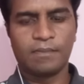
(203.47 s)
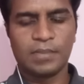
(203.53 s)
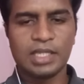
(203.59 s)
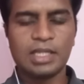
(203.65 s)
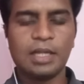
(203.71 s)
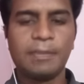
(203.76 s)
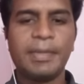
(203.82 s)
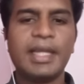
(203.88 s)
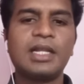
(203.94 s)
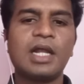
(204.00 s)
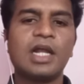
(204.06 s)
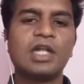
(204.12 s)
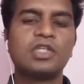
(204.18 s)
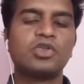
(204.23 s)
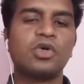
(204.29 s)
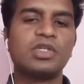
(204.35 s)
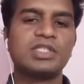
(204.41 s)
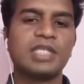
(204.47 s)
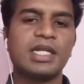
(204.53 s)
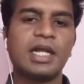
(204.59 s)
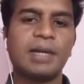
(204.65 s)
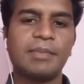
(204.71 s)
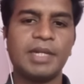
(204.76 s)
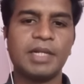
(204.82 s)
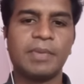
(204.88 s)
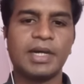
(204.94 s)
இந்த மெயினான சோர்ஸ் என்ன
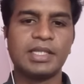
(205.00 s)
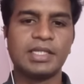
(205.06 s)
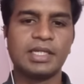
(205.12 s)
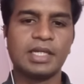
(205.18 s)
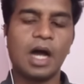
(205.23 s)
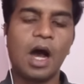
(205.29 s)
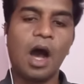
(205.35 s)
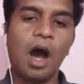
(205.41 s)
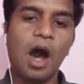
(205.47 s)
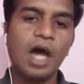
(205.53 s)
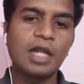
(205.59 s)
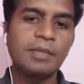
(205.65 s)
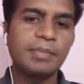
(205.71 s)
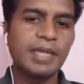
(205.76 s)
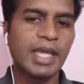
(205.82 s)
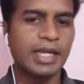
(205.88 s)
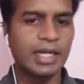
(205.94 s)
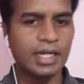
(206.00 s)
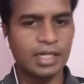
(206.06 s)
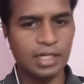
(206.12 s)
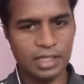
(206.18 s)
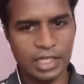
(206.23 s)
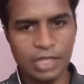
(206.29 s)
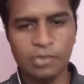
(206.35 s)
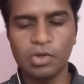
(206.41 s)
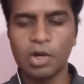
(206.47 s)
அப்படின்னு பார்த்தீங்கன்னா ஆர்பிஐ
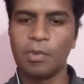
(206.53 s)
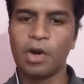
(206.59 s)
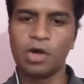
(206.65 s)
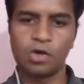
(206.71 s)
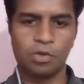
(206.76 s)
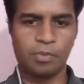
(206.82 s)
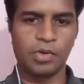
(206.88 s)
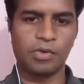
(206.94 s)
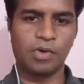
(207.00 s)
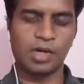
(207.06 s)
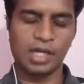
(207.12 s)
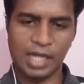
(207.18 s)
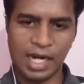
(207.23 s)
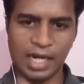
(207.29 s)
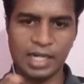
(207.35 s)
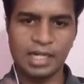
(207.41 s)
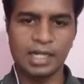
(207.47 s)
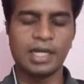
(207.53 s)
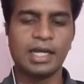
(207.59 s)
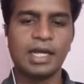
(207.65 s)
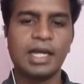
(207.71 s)
கிட்டேருந்தே இவங்க பாரோ பண்ணுவாங்க கடனை